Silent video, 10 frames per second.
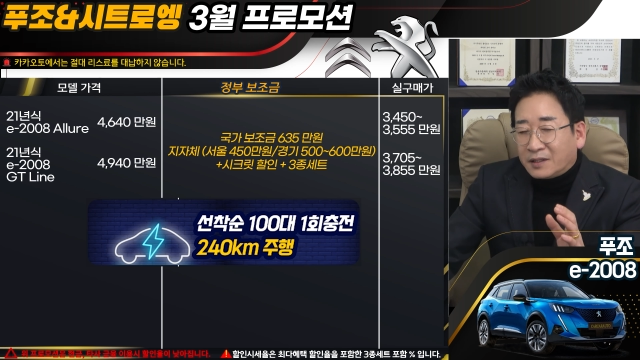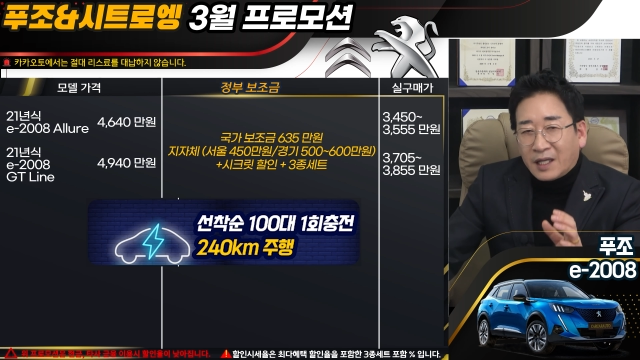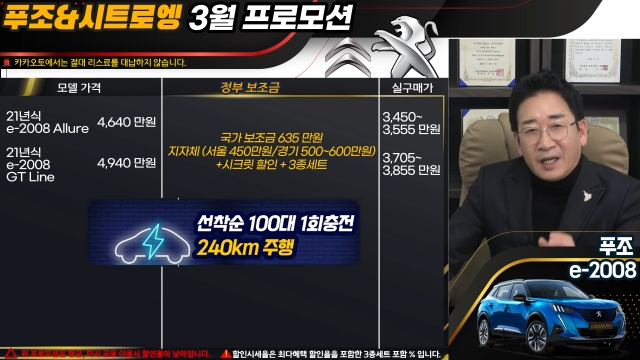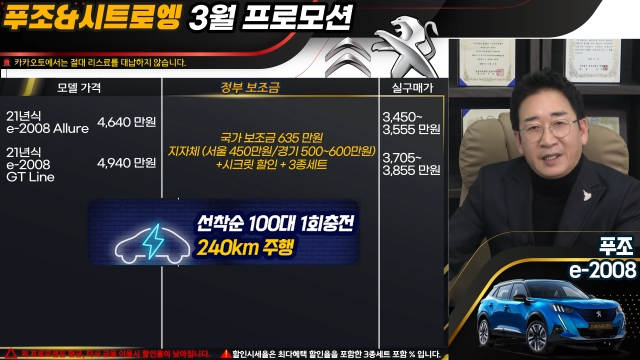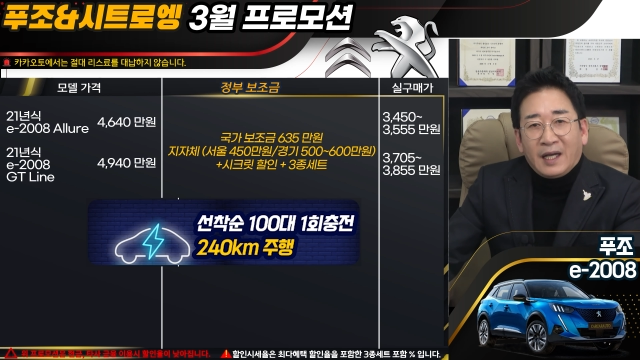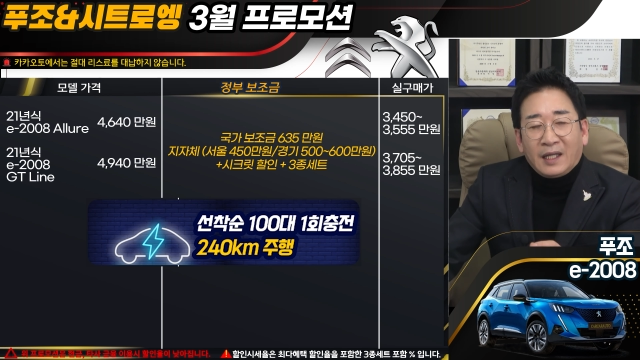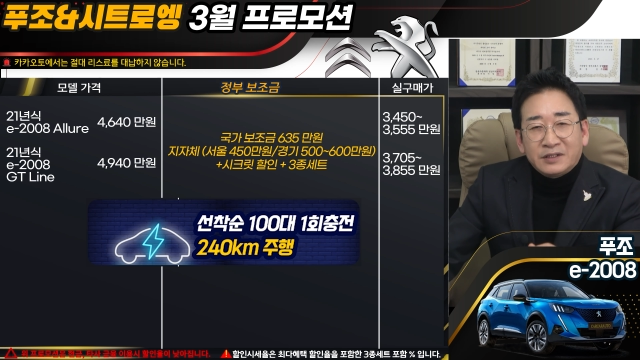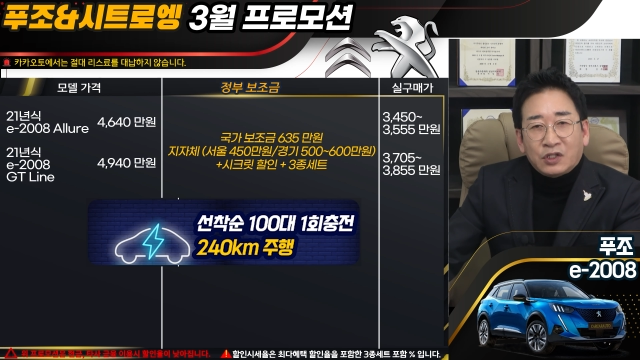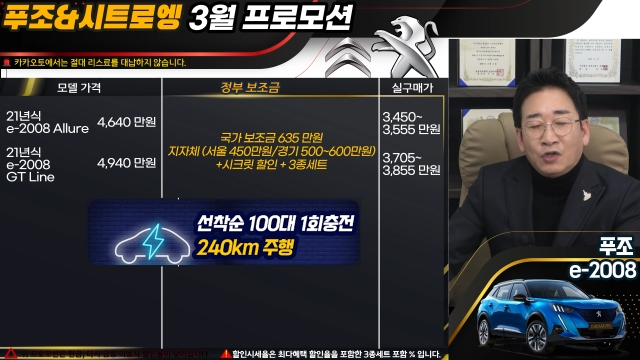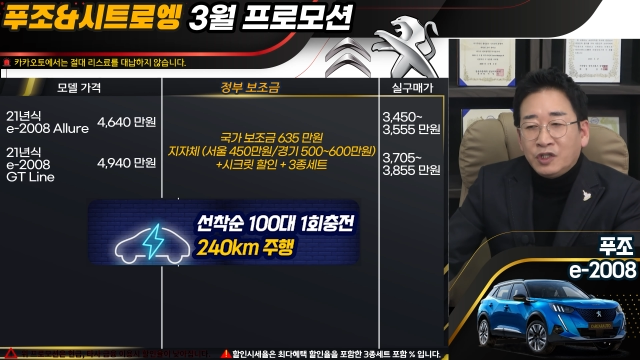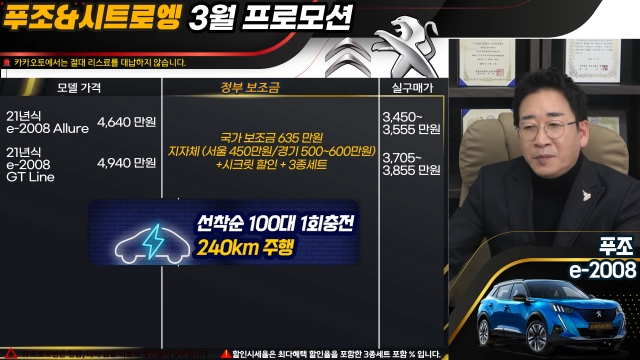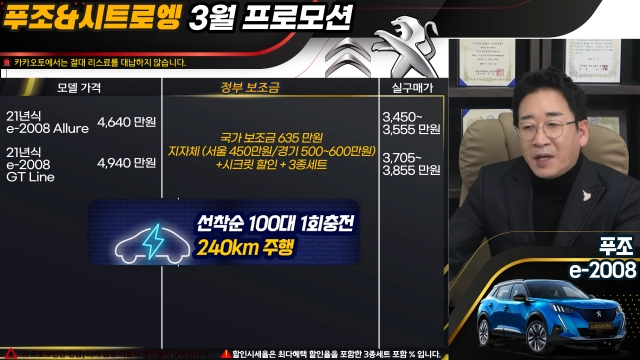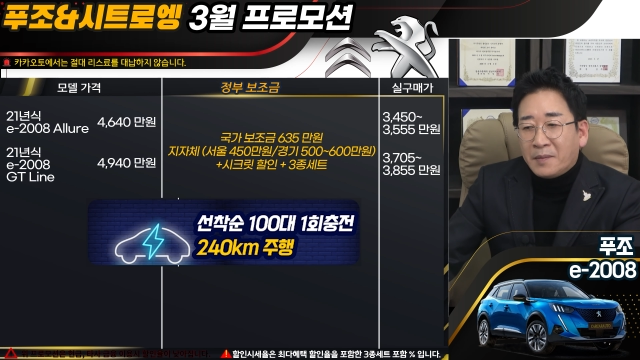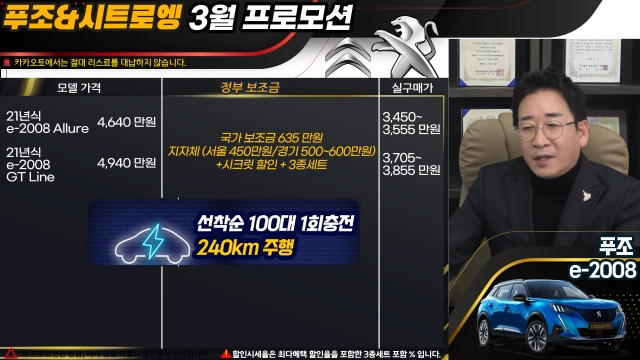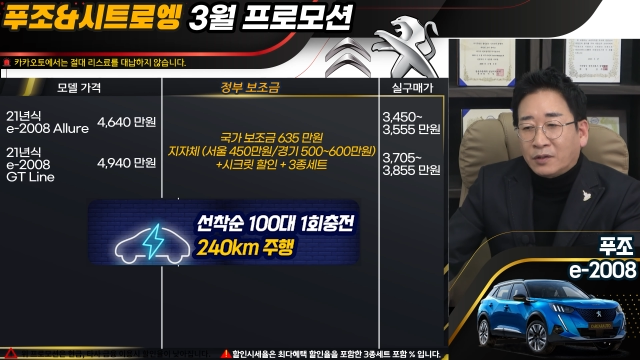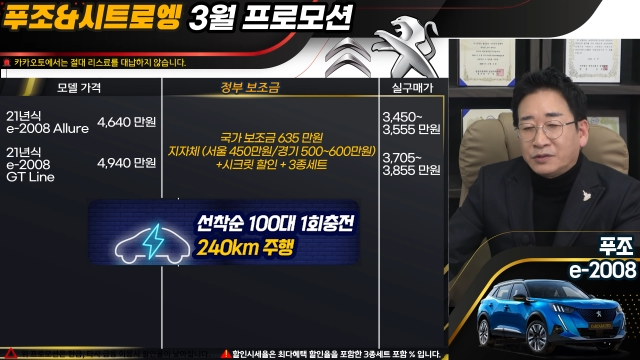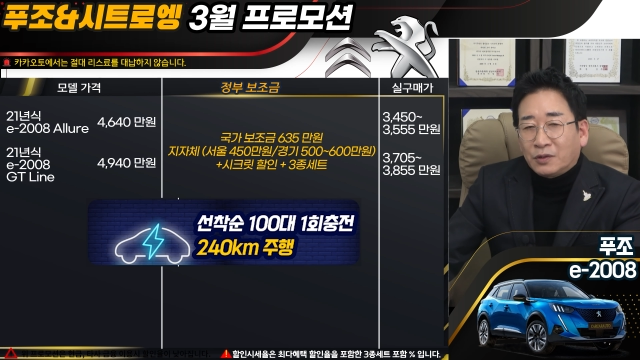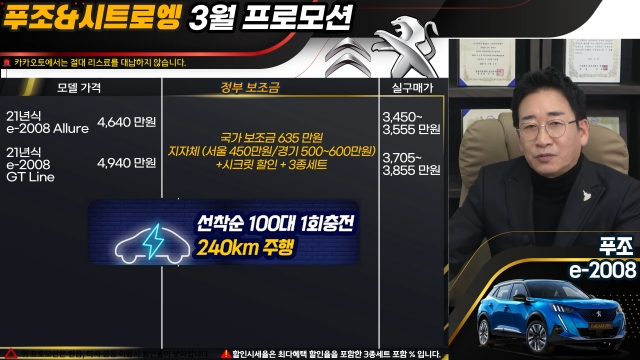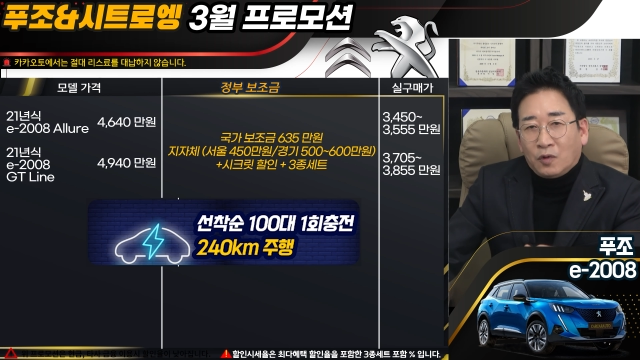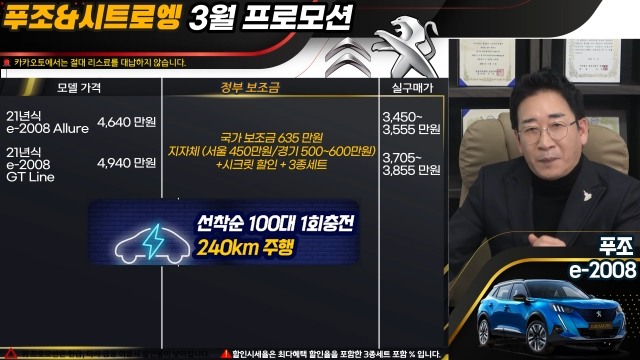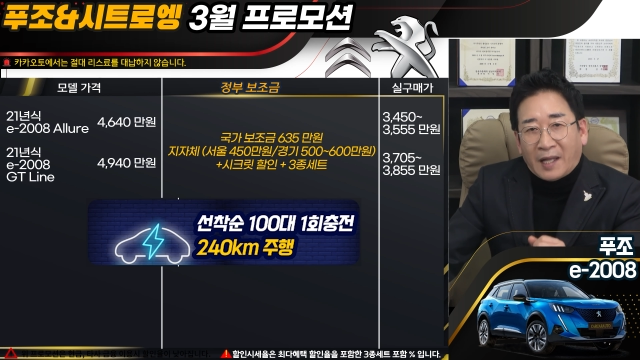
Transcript: 대략 한 천이백만 원 정도